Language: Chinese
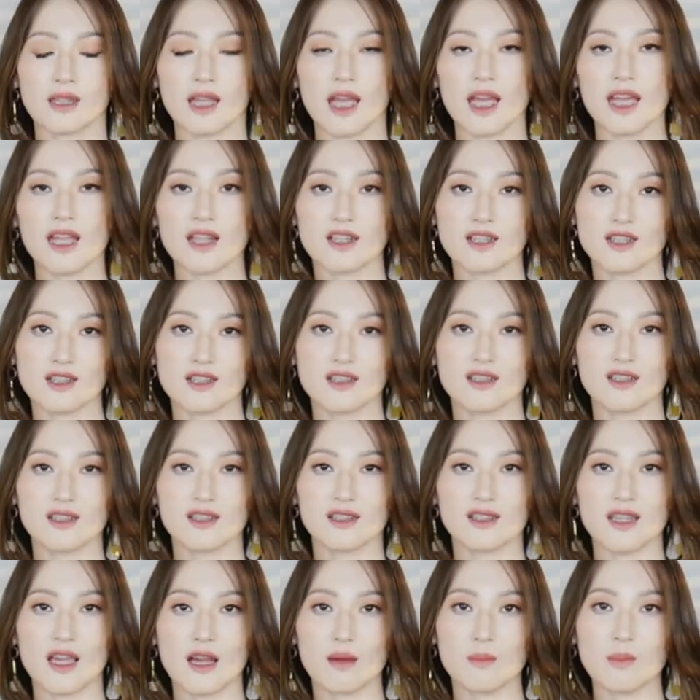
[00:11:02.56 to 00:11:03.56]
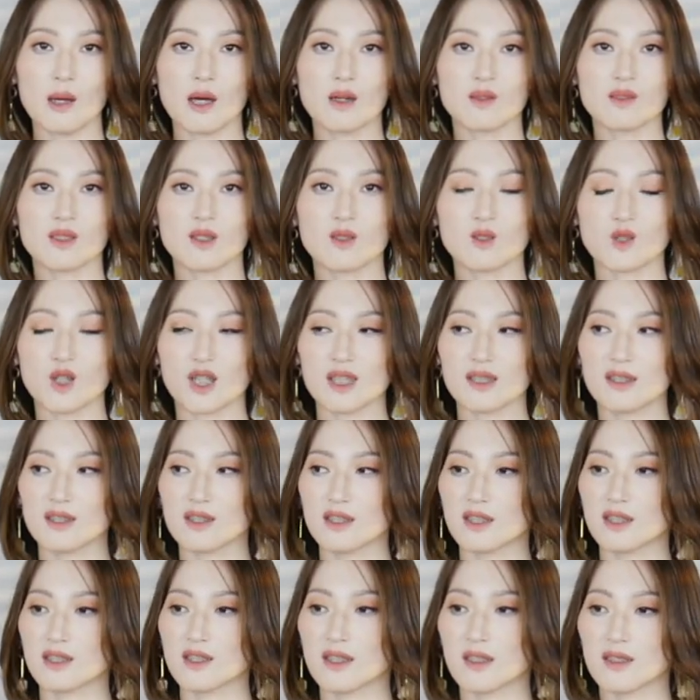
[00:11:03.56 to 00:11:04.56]
它也是羊毛的，穿在
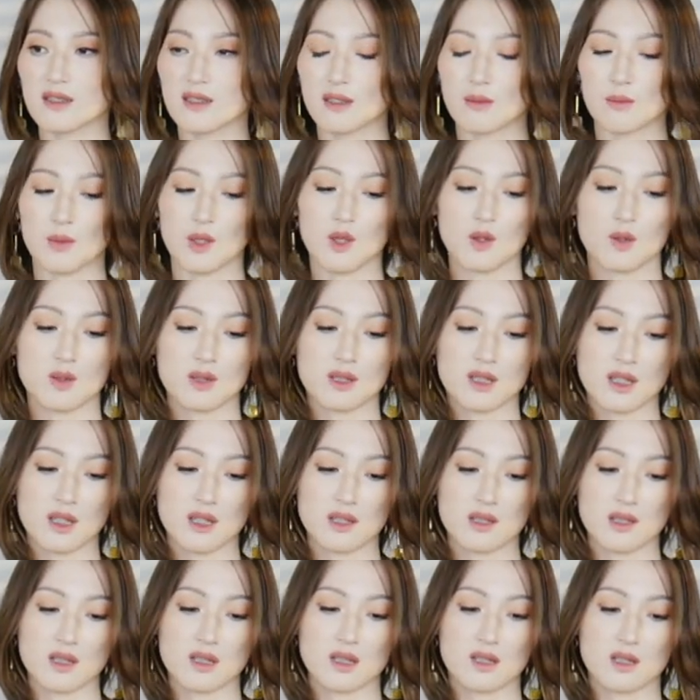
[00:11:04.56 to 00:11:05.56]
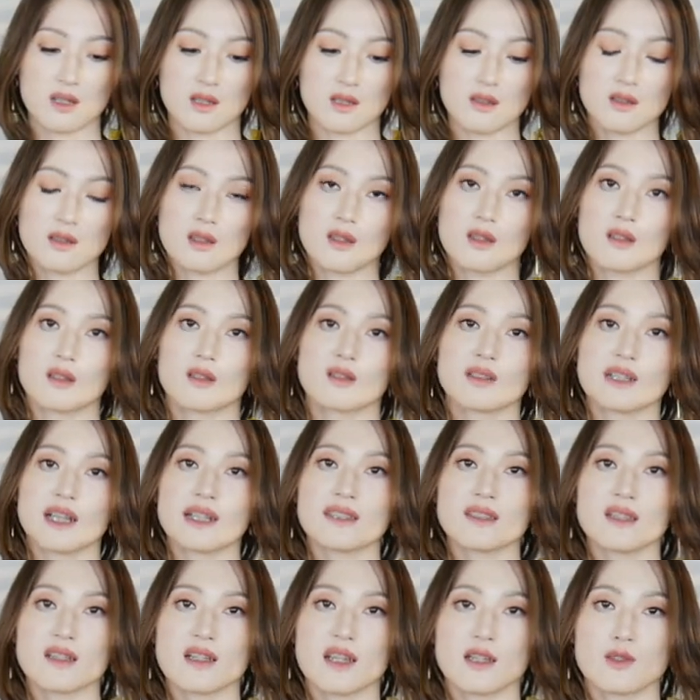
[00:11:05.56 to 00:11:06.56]
身上呢没有任何的扎
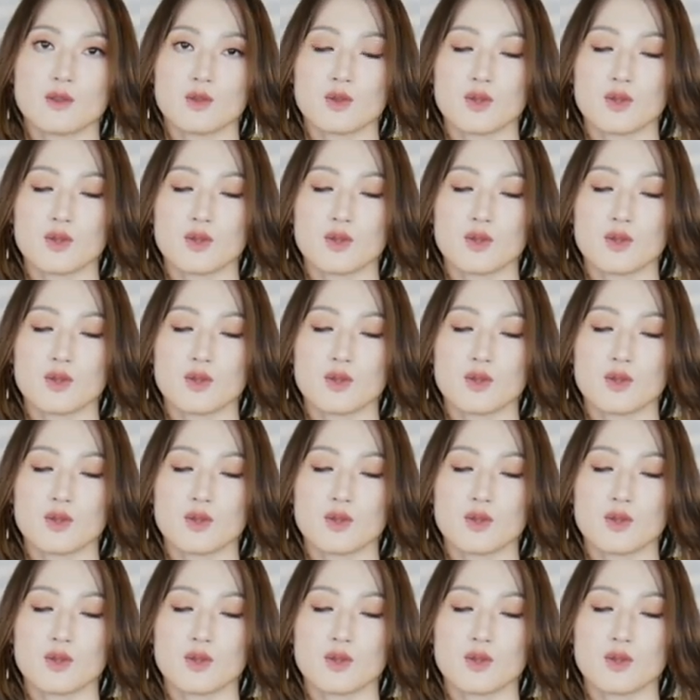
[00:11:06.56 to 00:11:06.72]
的感